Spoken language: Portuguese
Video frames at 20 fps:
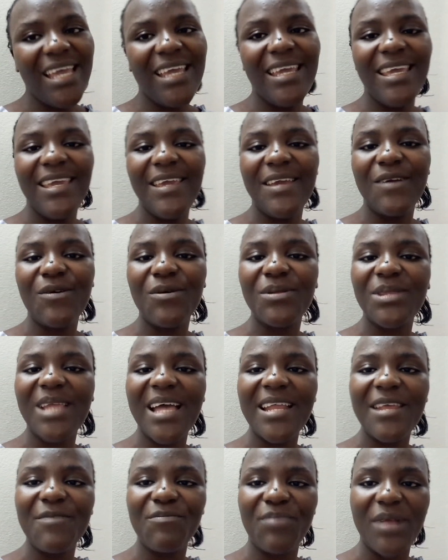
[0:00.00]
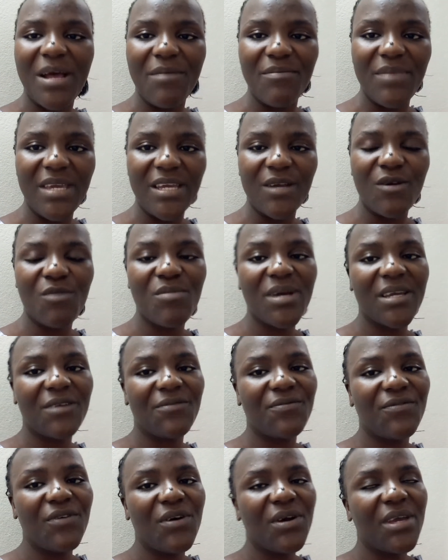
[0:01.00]
e contarem para mim como é que
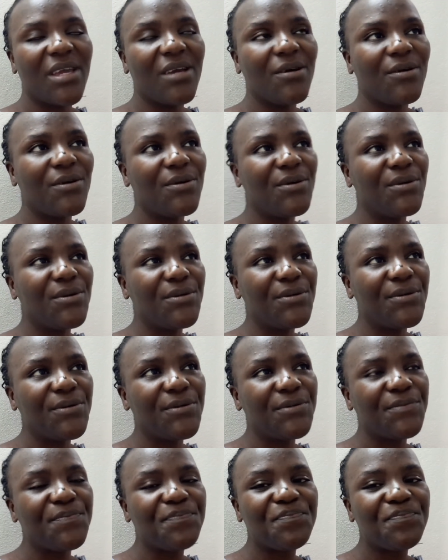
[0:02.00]
foi o